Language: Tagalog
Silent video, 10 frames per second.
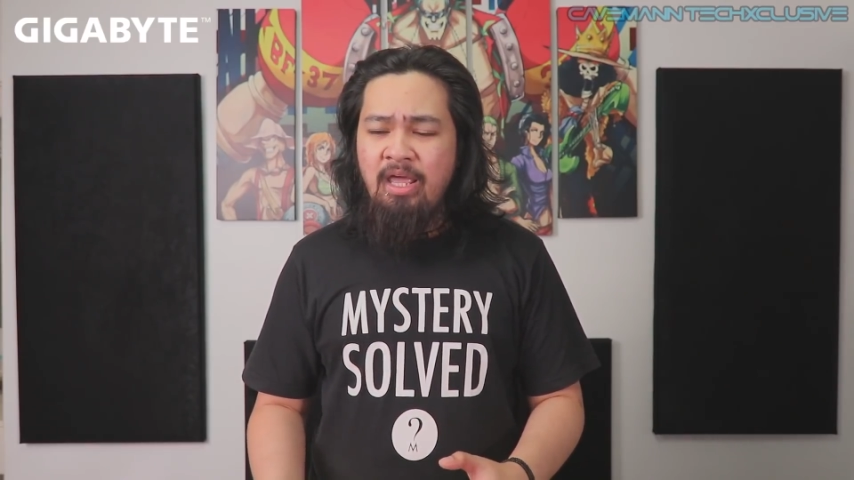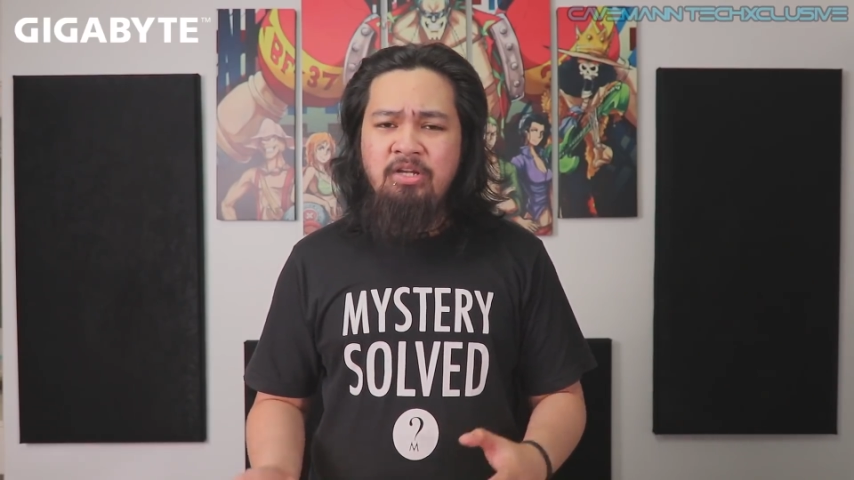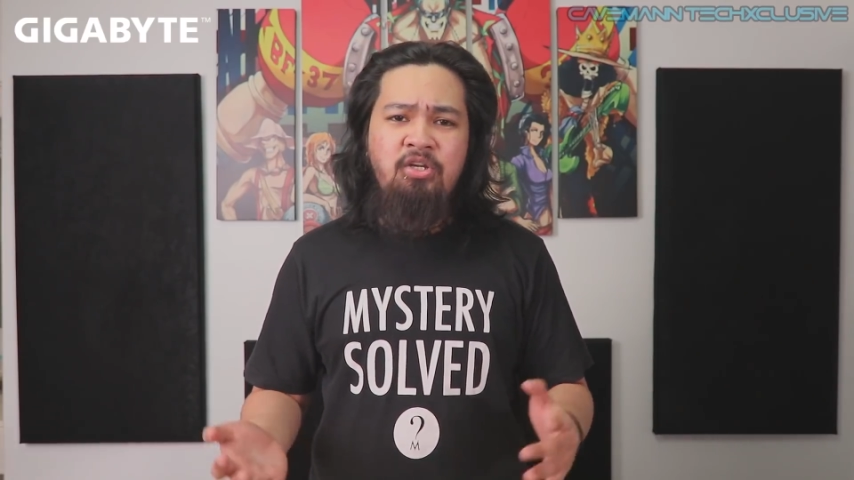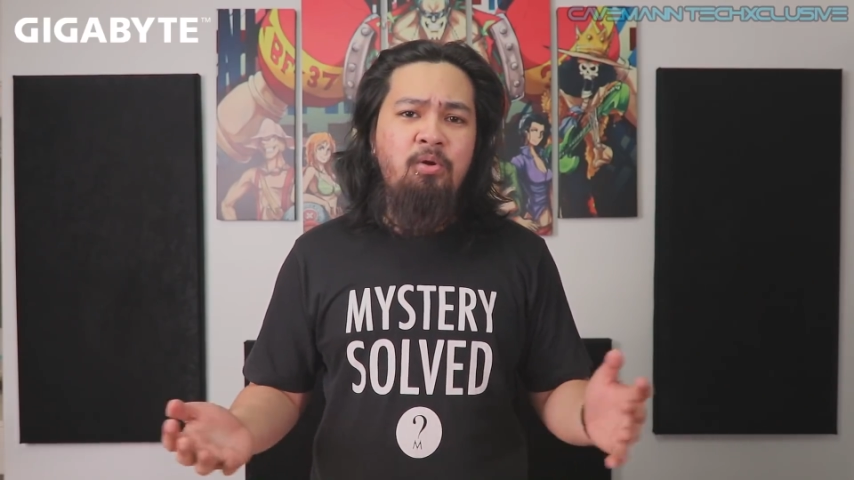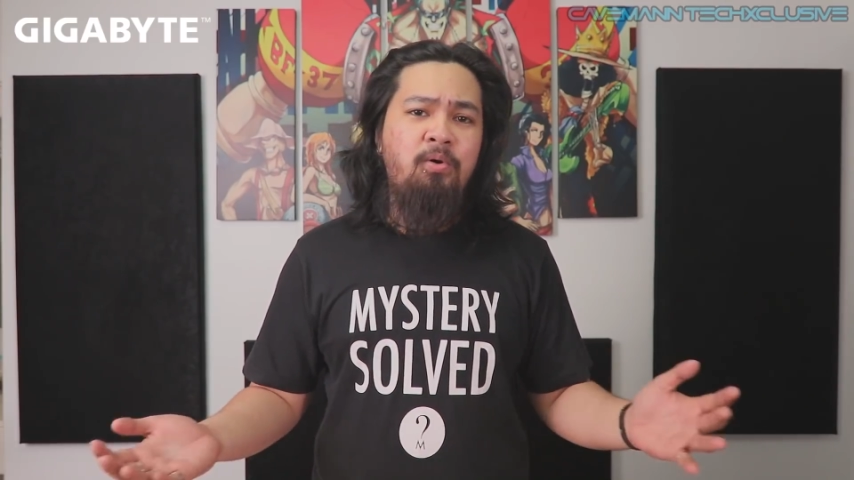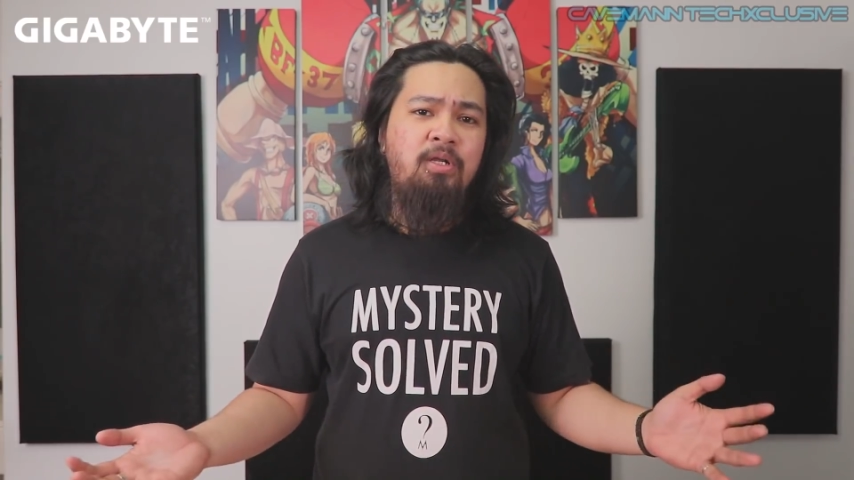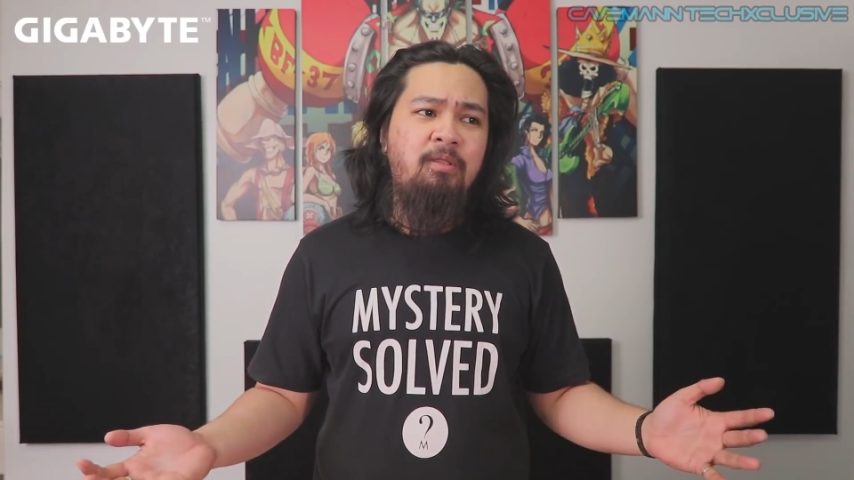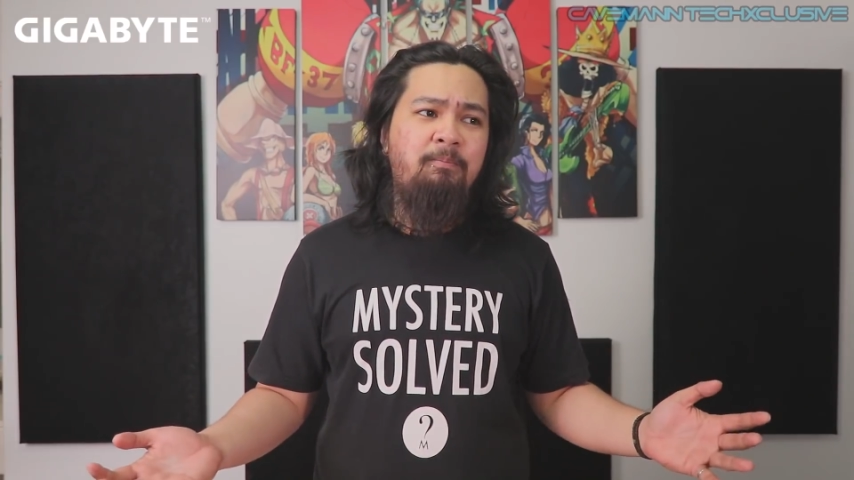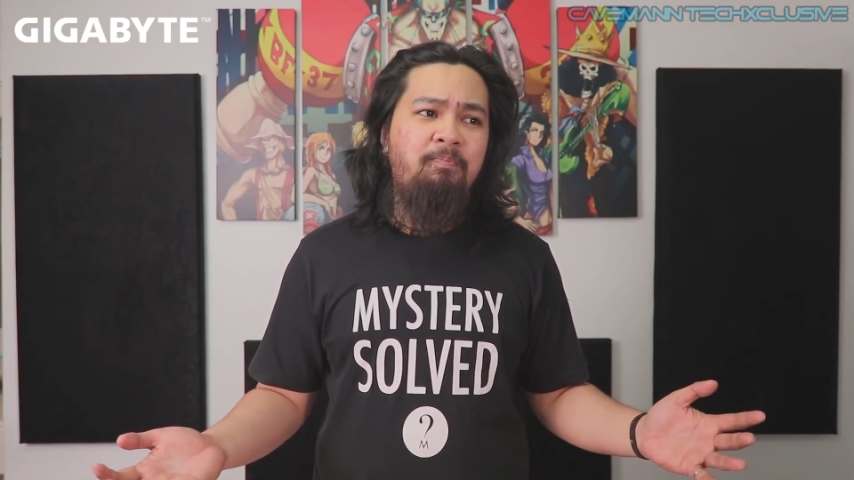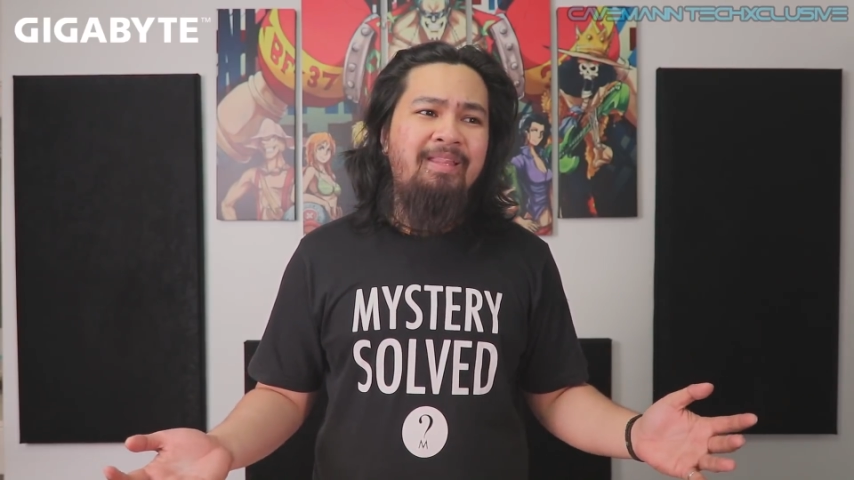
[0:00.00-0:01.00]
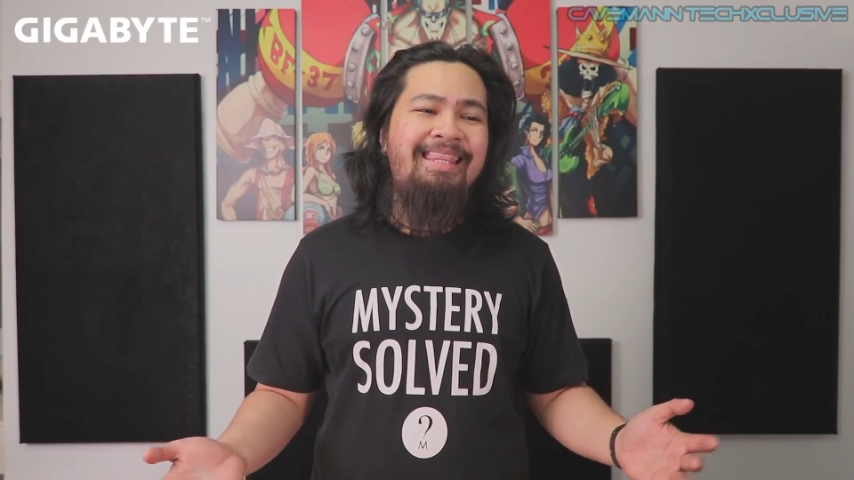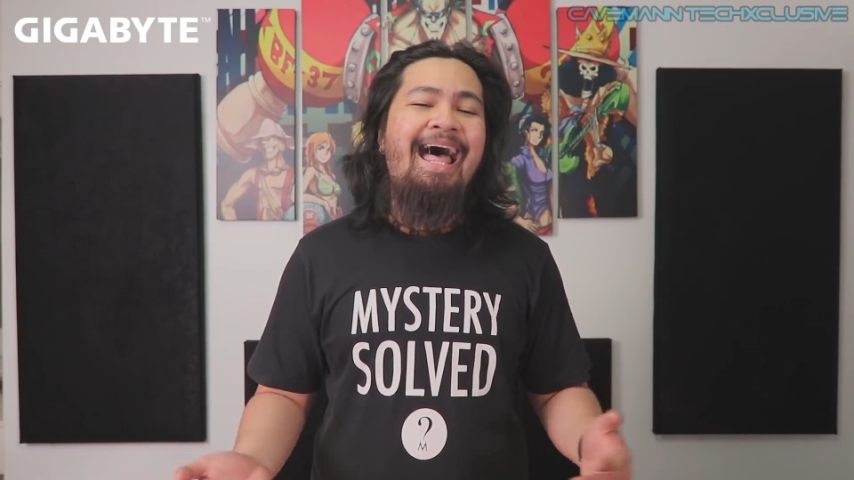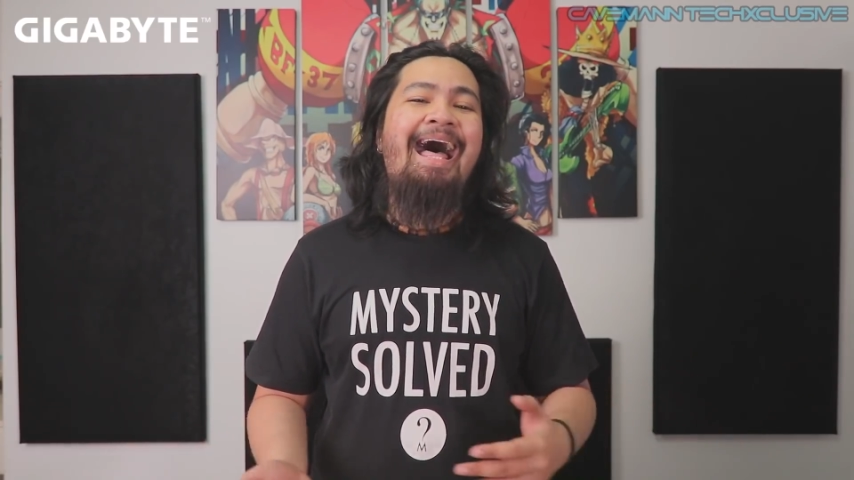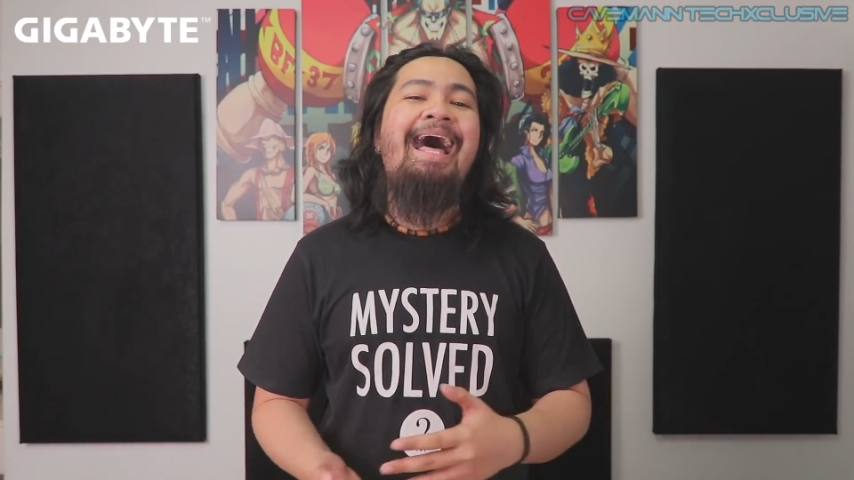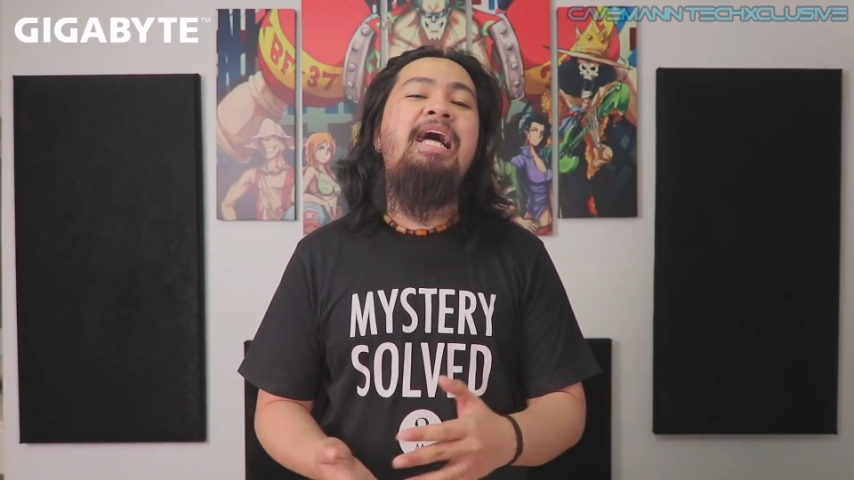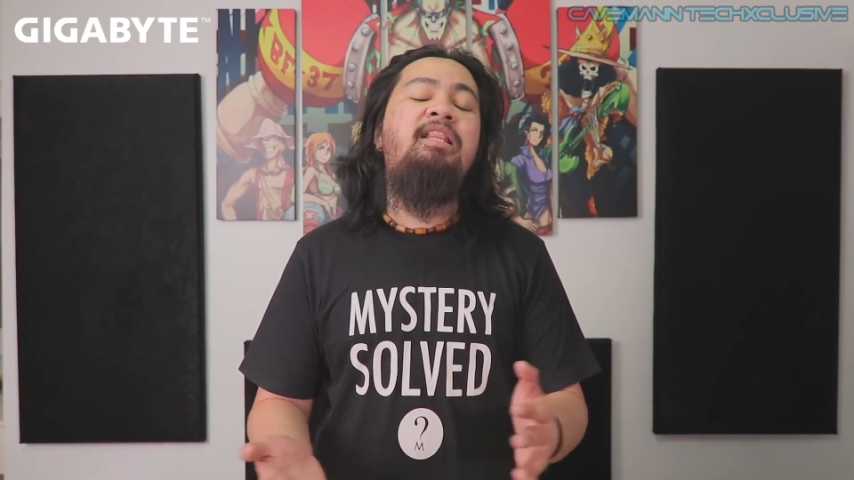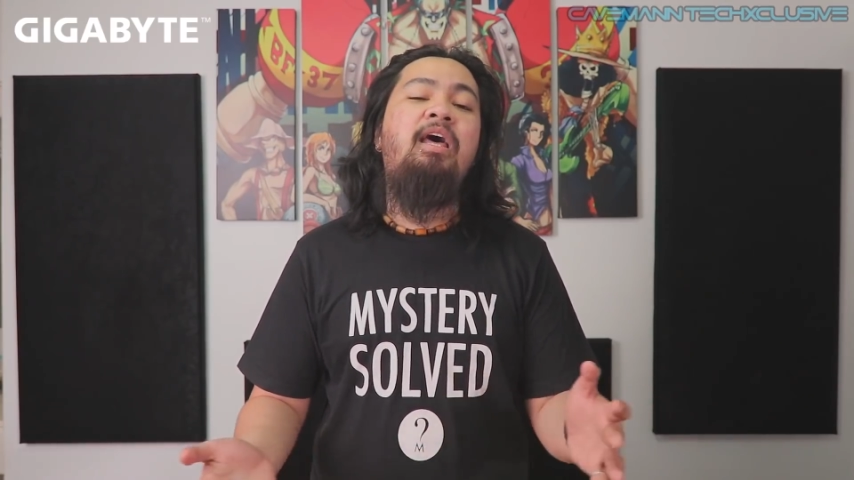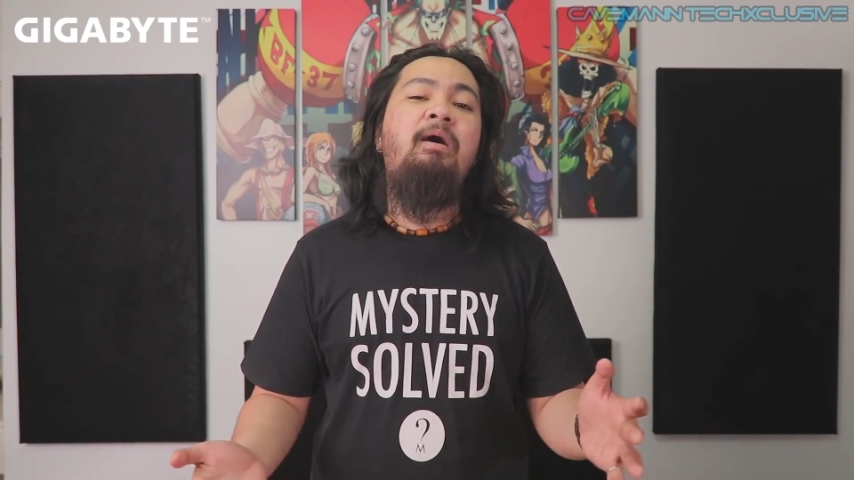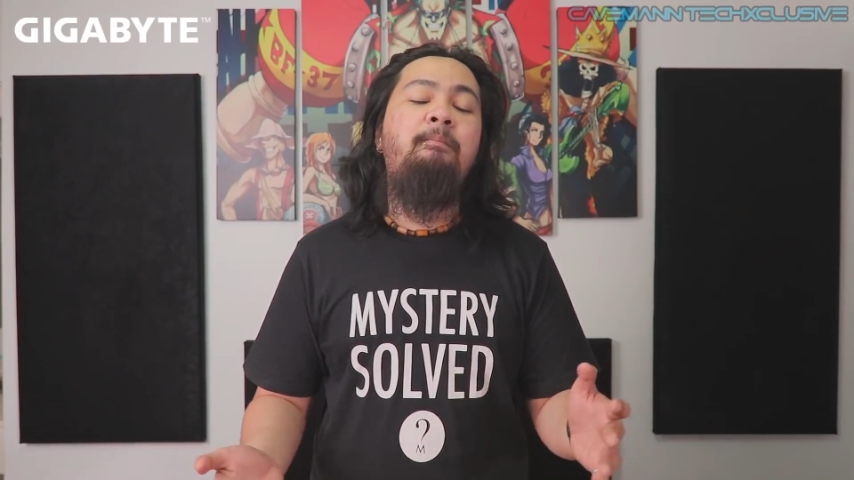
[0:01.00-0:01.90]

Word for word: In short, lahat